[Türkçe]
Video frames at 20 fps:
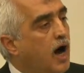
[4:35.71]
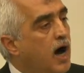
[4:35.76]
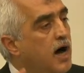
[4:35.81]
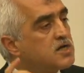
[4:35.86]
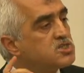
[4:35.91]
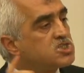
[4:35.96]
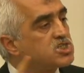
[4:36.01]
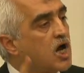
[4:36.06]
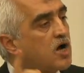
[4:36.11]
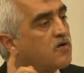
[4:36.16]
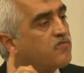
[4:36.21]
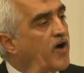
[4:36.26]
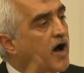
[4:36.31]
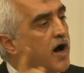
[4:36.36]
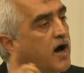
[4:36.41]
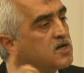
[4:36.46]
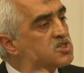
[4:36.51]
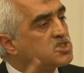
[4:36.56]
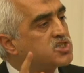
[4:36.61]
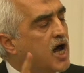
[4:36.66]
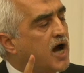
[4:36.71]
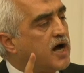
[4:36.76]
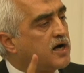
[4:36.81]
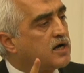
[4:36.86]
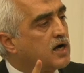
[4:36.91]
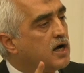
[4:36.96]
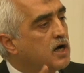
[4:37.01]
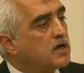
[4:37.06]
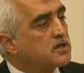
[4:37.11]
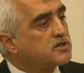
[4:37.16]
Ancak ve ancak
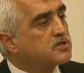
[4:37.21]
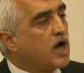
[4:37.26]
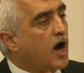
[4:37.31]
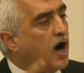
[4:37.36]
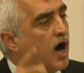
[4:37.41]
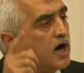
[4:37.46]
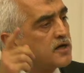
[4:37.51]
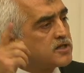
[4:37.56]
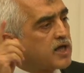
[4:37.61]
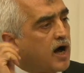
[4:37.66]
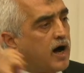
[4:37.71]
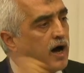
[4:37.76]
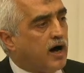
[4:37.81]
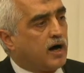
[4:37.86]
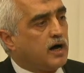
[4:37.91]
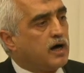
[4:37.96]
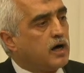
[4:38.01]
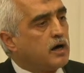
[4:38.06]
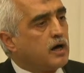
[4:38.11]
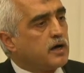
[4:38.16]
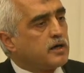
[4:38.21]
daha da